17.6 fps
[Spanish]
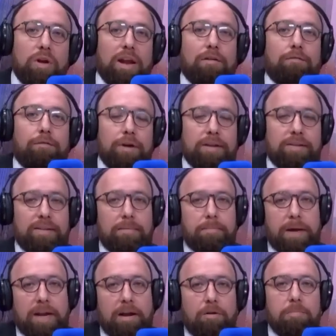la
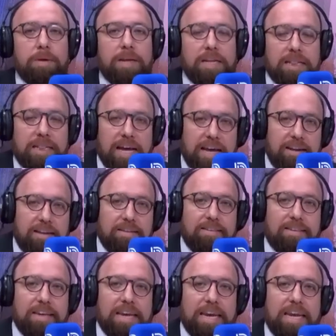fuerza para los
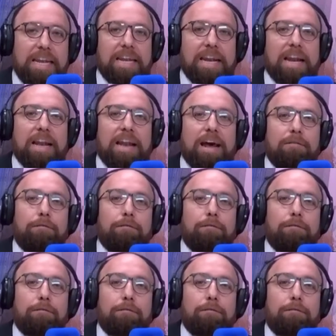militares en la